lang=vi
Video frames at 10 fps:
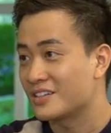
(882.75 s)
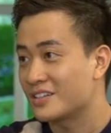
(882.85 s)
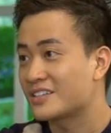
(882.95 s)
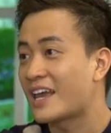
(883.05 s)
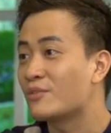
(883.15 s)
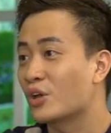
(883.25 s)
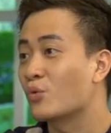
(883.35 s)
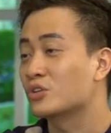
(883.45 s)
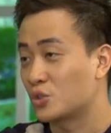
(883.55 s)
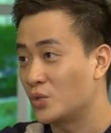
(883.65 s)
xem được cái
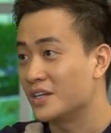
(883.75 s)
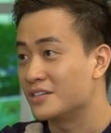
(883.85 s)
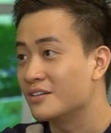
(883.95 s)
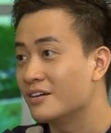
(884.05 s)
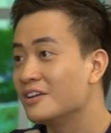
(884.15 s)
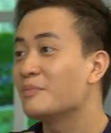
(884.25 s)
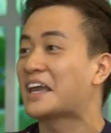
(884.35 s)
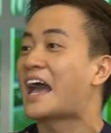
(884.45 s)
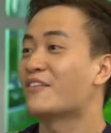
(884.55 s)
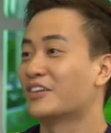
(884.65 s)
cuộc trò chuyện giữa lương mạnh
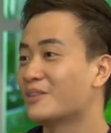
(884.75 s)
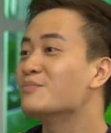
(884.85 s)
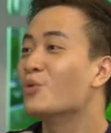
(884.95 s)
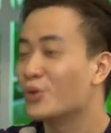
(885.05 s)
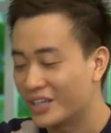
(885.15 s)
hải và tâm bùi